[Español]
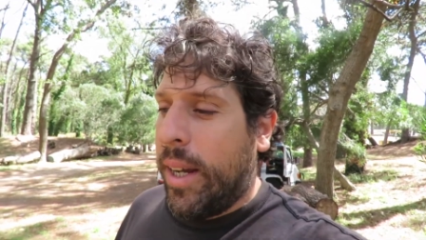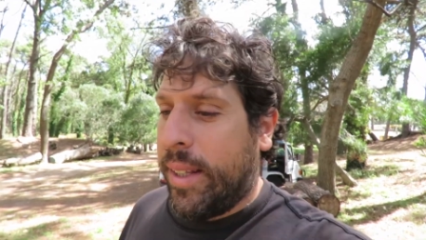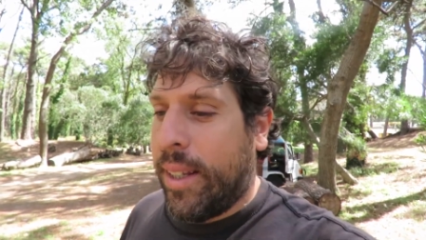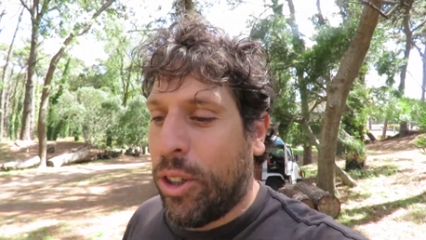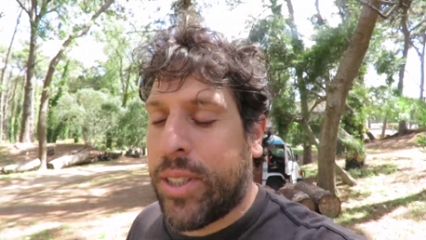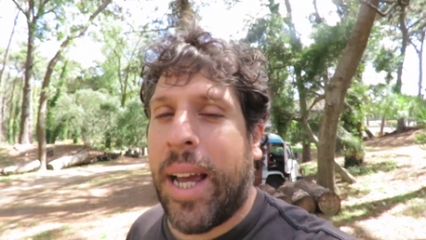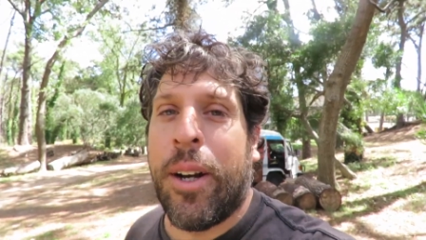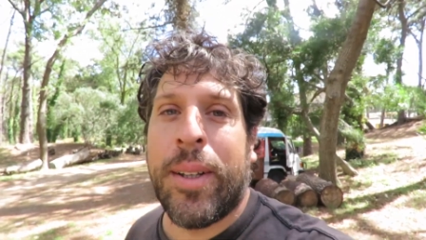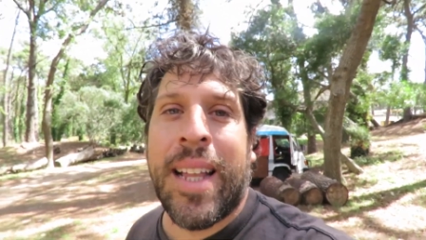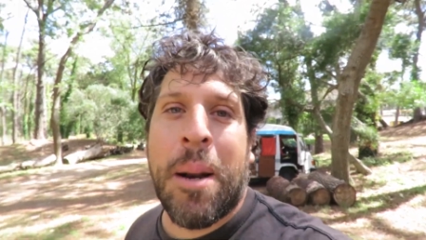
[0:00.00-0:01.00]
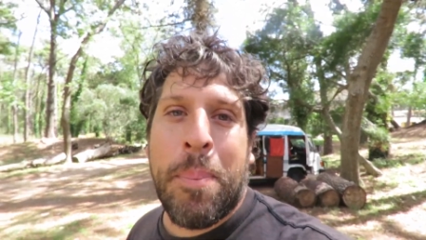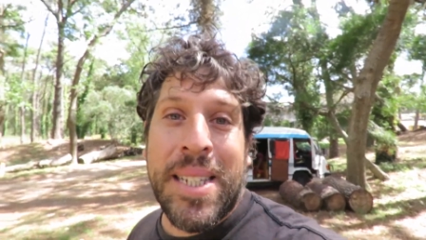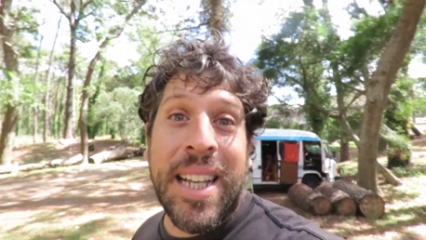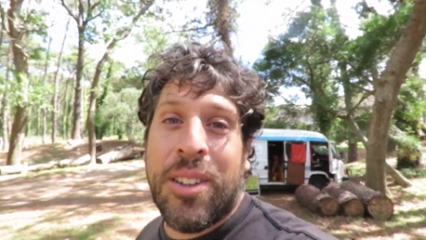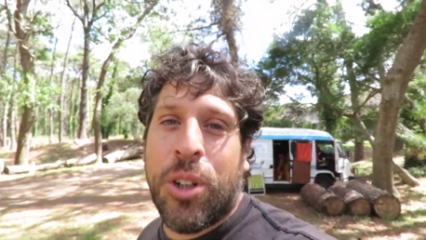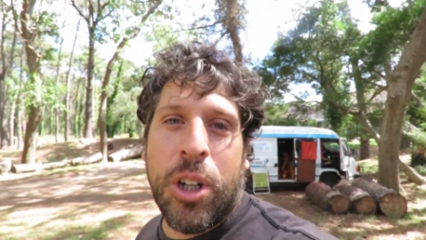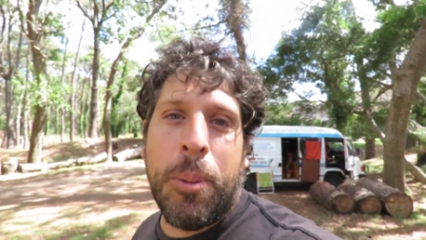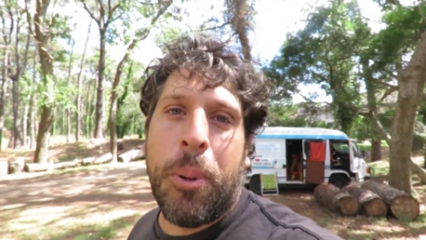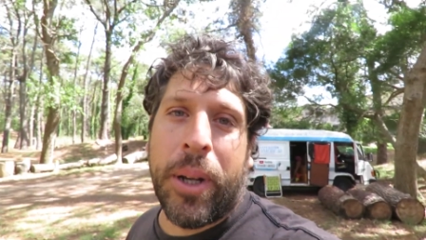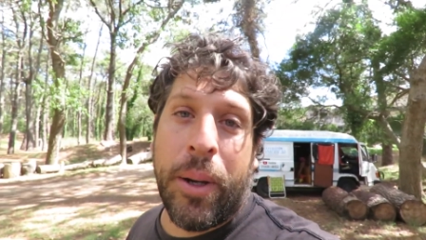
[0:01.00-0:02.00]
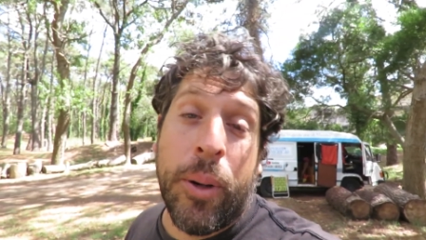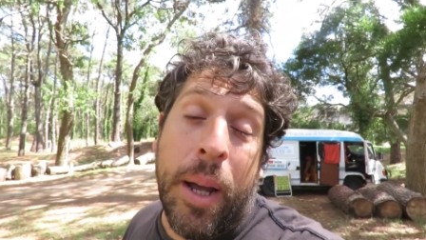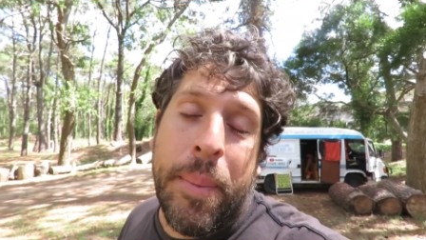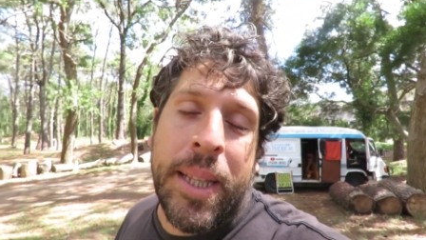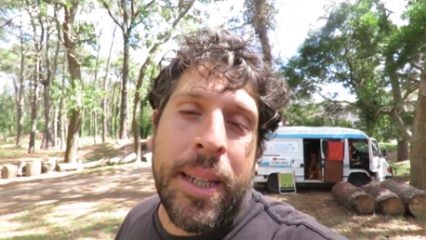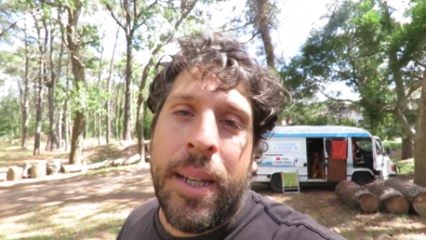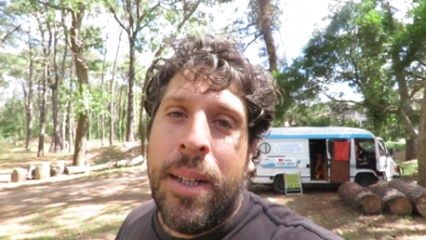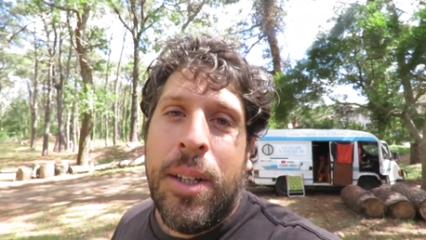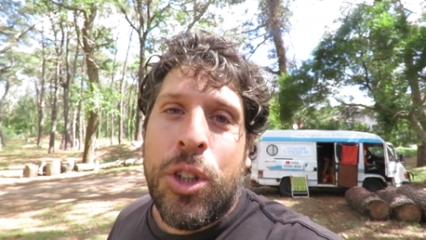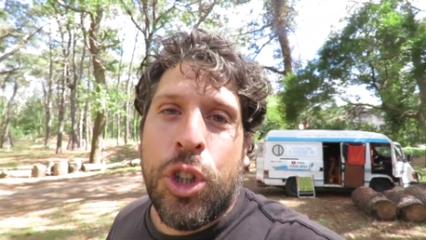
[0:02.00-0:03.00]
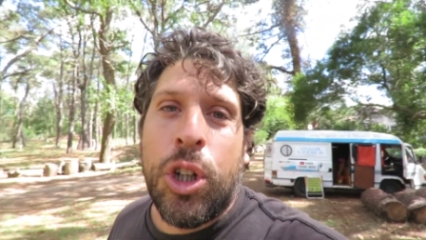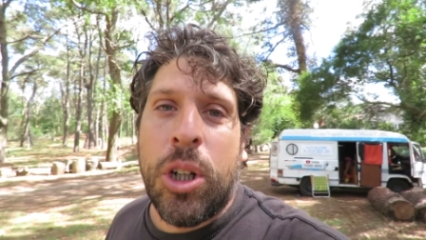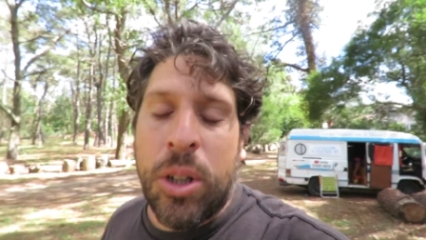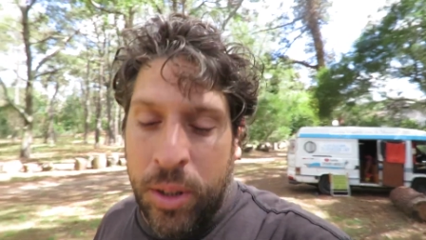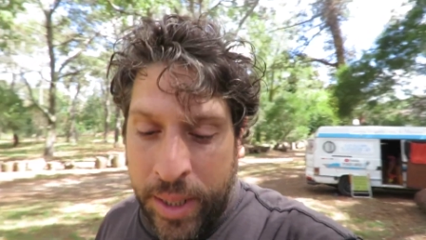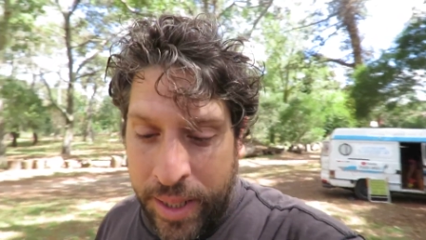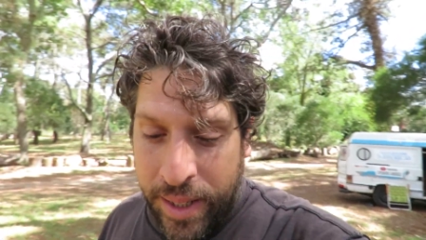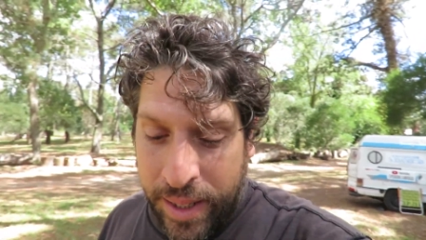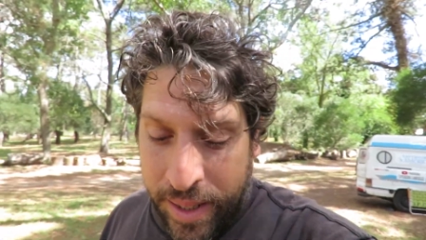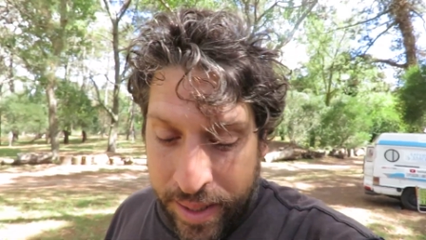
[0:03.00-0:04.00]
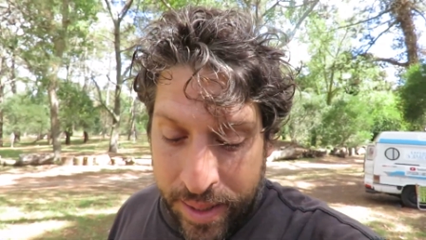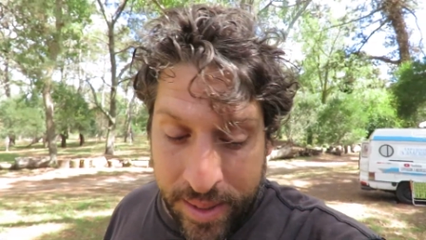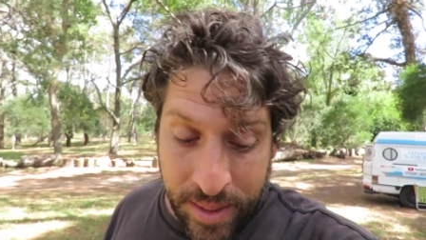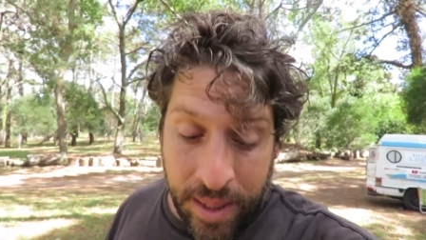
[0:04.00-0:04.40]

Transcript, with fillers: este, cosa de no estar pisándonos porque obviamente todo eh,